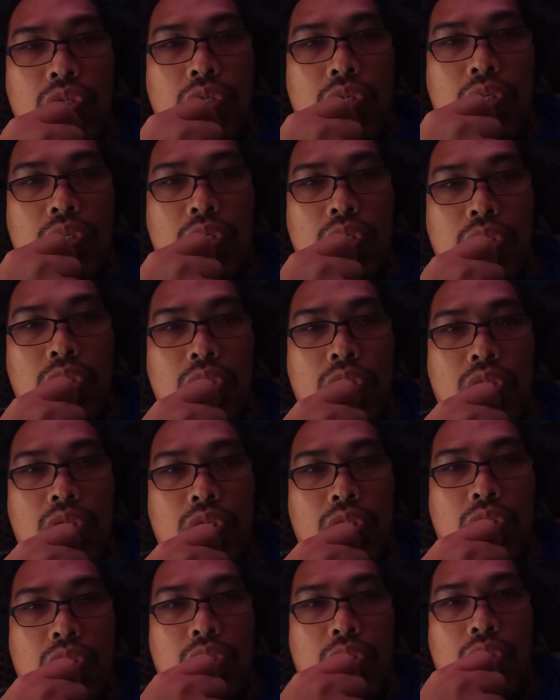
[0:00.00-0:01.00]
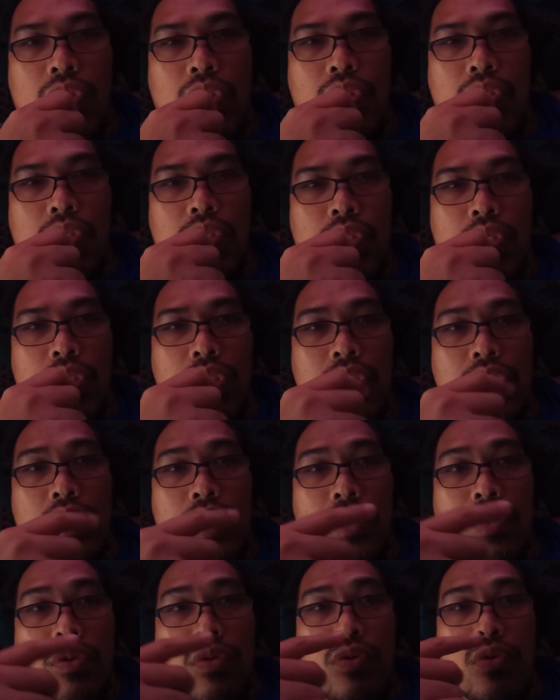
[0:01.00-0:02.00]
uh,
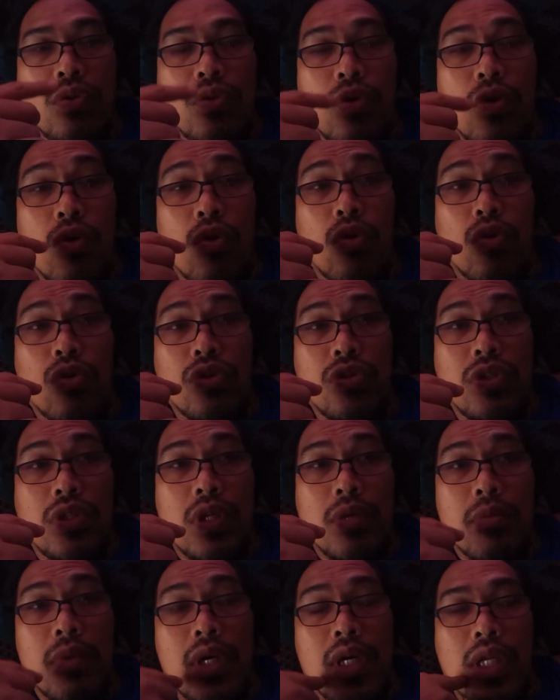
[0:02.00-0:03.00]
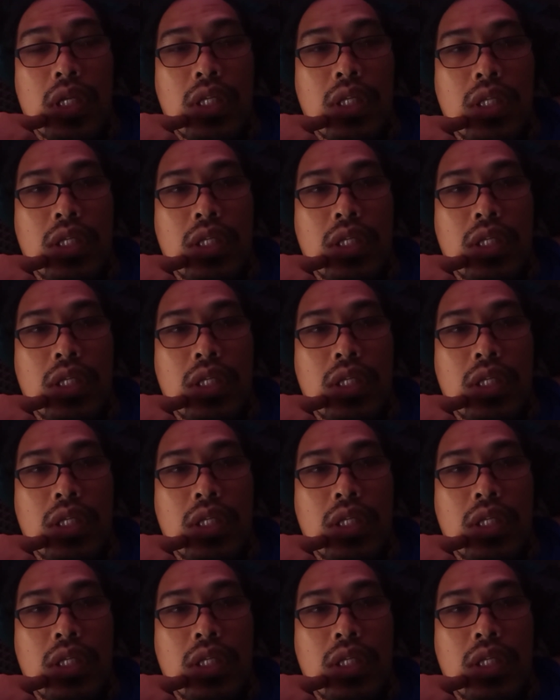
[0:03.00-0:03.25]
nag-start to August naman.